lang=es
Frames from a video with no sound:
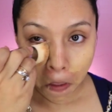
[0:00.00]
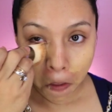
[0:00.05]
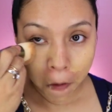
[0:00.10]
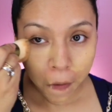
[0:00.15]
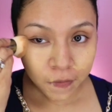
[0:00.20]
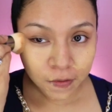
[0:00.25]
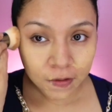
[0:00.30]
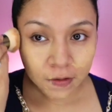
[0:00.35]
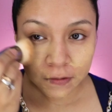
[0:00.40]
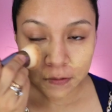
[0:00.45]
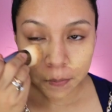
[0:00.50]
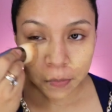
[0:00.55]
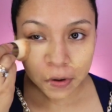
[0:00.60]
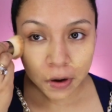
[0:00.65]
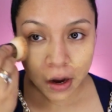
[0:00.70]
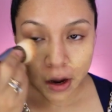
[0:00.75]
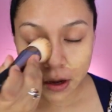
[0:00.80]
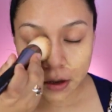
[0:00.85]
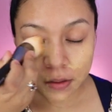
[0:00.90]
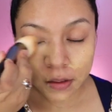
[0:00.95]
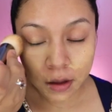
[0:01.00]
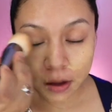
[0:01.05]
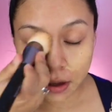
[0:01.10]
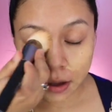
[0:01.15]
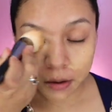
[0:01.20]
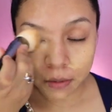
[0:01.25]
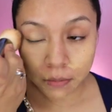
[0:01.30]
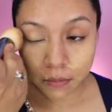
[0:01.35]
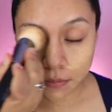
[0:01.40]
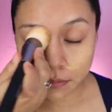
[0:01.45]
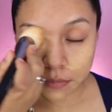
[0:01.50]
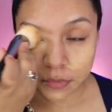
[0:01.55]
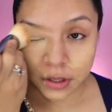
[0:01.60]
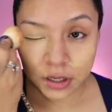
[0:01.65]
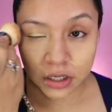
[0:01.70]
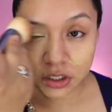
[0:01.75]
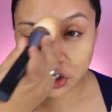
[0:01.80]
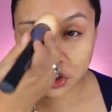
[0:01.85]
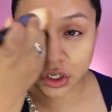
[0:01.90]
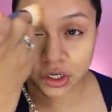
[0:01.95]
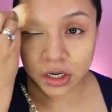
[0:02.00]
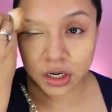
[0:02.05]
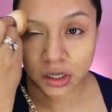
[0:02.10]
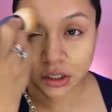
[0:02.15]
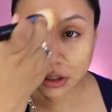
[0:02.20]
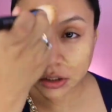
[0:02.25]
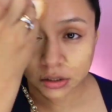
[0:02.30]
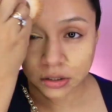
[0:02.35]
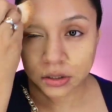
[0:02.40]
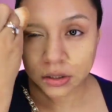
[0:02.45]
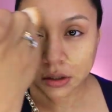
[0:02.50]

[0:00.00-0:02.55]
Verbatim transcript: Este spray de, de Gerard.